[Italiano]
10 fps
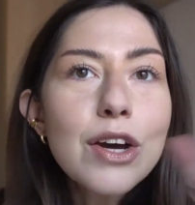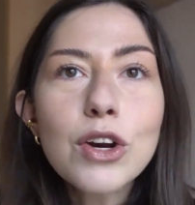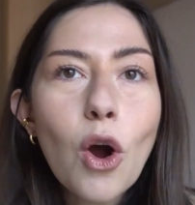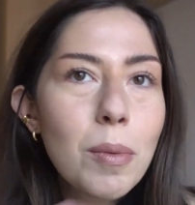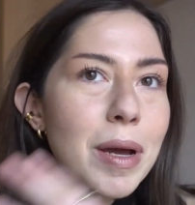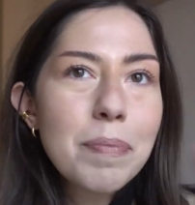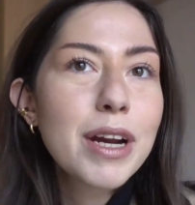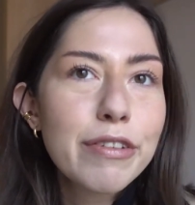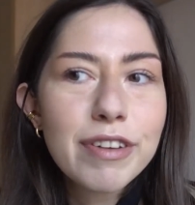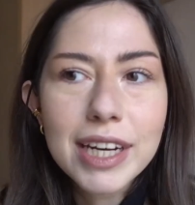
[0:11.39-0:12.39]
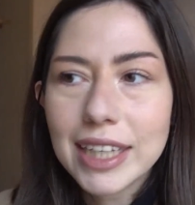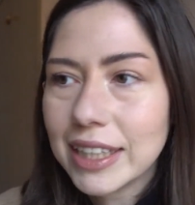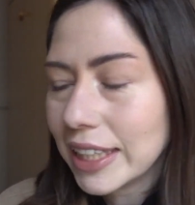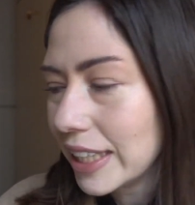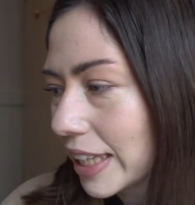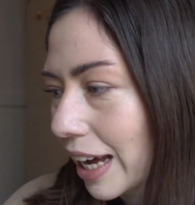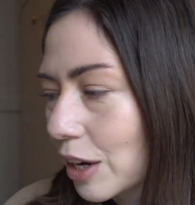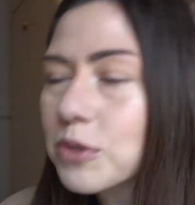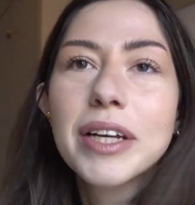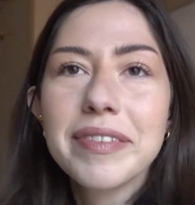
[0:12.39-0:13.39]
robe preferite
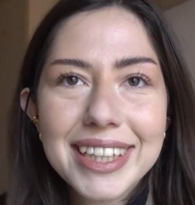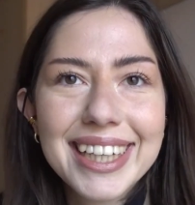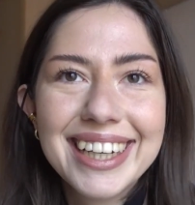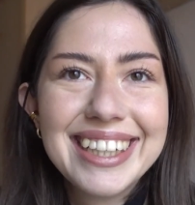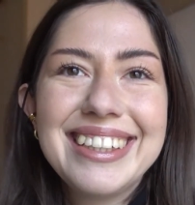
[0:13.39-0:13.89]
da una vita.